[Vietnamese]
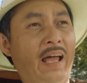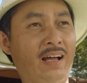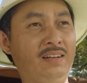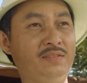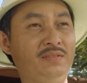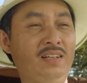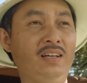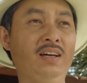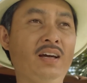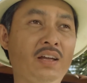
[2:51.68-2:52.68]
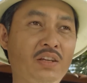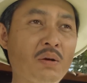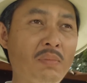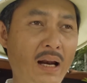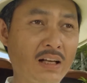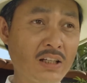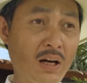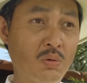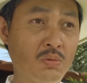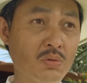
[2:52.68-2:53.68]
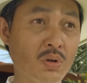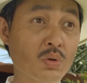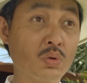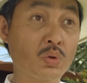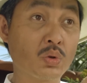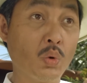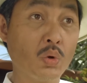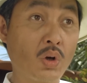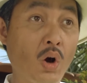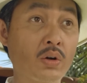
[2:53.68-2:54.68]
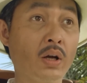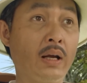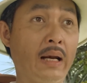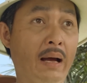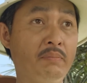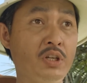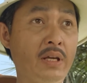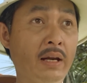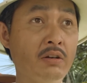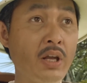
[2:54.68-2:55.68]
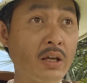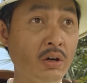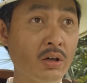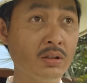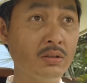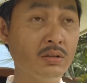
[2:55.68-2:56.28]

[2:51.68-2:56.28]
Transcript: Nè, nhưng mà lần sau tụi con đừng có làm như vậy nữa nghe chưa?